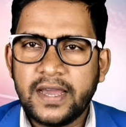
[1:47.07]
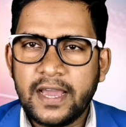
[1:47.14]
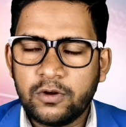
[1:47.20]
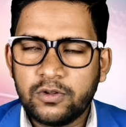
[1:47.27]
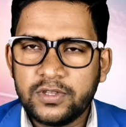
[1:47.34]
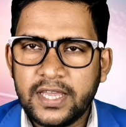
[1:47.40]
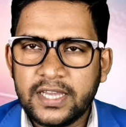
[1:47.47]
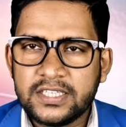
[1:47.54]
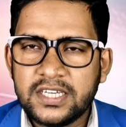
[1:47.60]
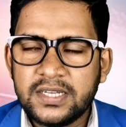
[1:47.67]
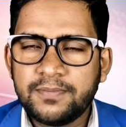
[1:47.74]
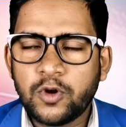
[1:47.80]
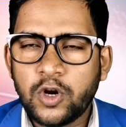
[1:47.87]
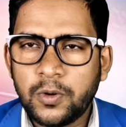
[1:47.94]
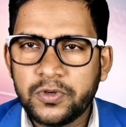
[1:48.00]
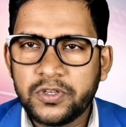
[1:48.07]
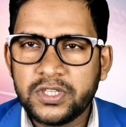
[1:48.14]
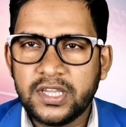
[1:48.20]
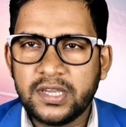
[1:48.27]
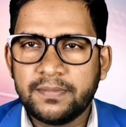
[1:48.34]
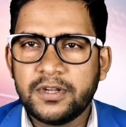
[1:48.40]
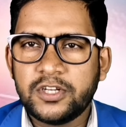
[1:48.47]
এখন দেখছেন পরবর্তী
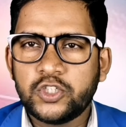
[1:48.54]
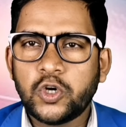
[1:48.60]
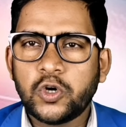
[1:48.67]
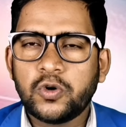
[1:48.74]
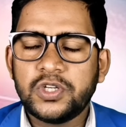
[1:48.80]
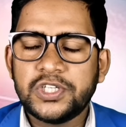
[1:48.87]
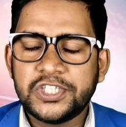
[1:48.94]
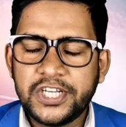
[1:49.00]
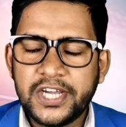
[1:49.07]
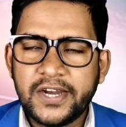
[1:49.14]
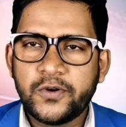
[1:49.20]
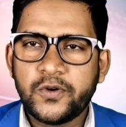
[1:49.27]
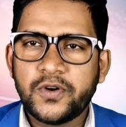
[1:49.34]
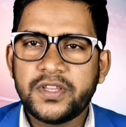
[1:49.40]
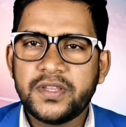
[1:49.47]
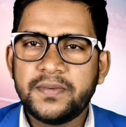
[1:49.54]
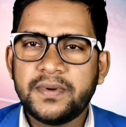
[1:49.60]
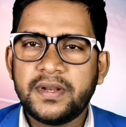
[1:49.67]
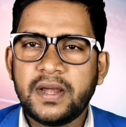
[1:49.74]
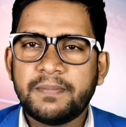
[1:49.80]
দেখবেন সকলে শেয়ার করে দিবেন